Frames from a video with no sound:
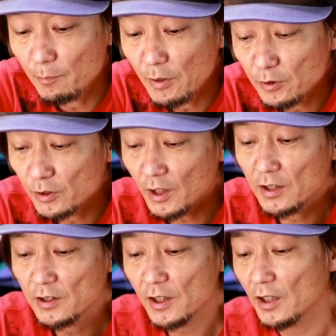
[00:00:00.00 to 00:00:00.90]
はい、まあそ
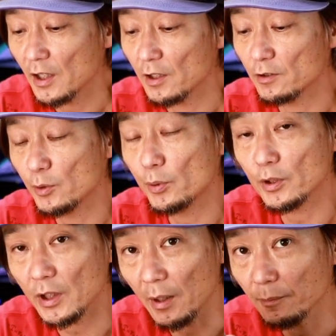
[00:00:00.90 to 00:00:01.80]
んな感じでね、ND
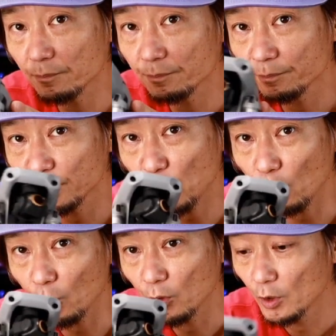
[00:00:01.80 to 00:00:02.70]
フィルター。
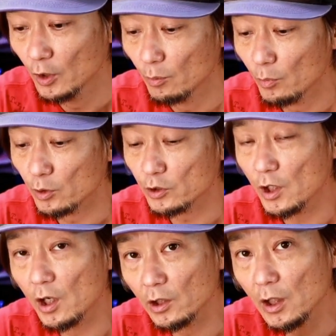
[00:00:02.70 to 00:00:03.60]
こう、ま
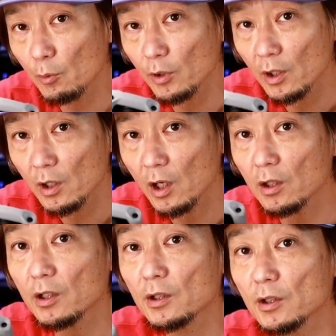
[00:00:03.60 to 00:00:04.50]
あ、付け方もね、
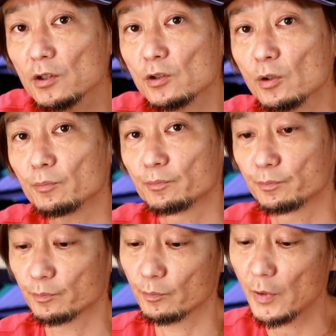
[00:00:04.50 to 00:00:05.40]
簡単なんですよ。
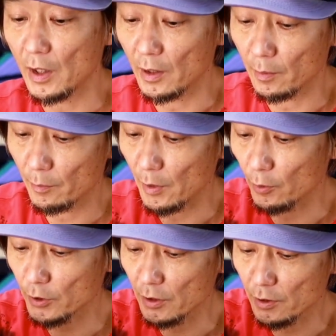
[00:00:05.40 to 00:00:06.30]
前、
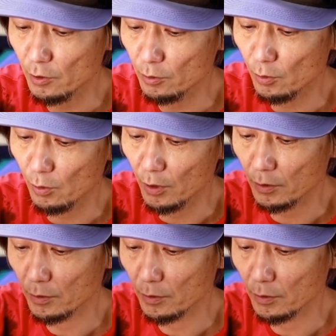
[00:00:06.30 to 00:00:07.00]
前押さえて、ちょっとこ